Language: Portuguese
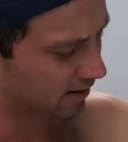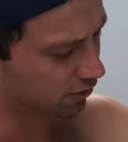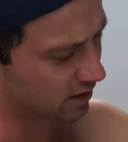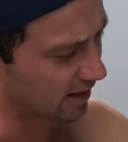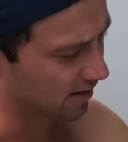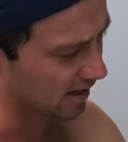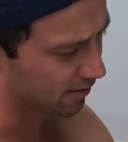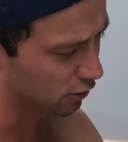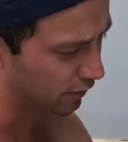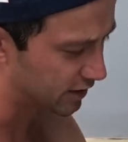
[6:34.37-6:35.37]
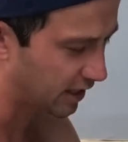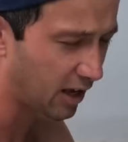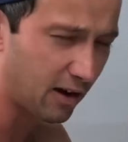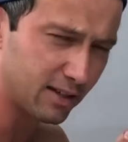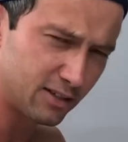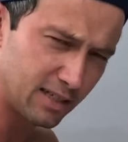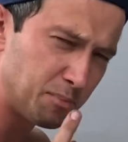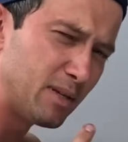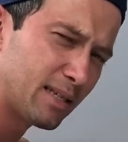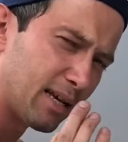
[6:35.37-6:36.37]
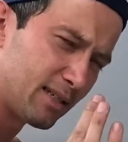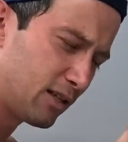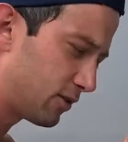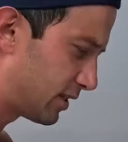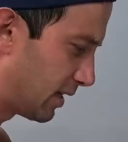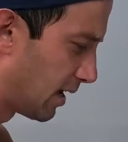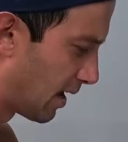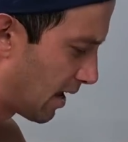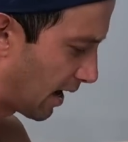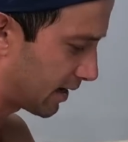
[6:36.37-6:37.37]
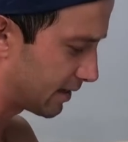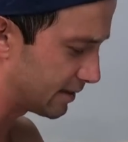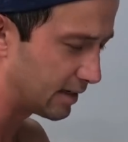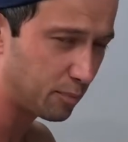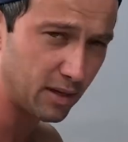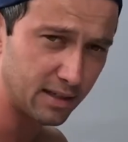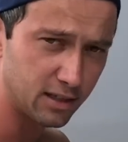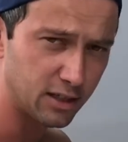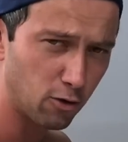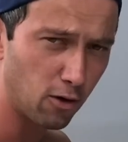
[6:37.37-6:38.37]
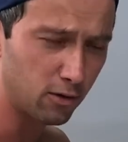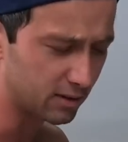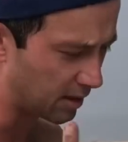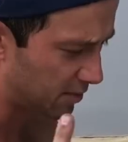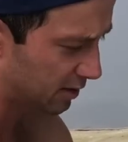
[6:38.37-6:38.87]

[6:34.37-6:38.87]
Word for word: Eu já tava gravando o vídeo aqui, ó, e eu tinha me esquecido de agradecer esse presente. Chegou ontem, minha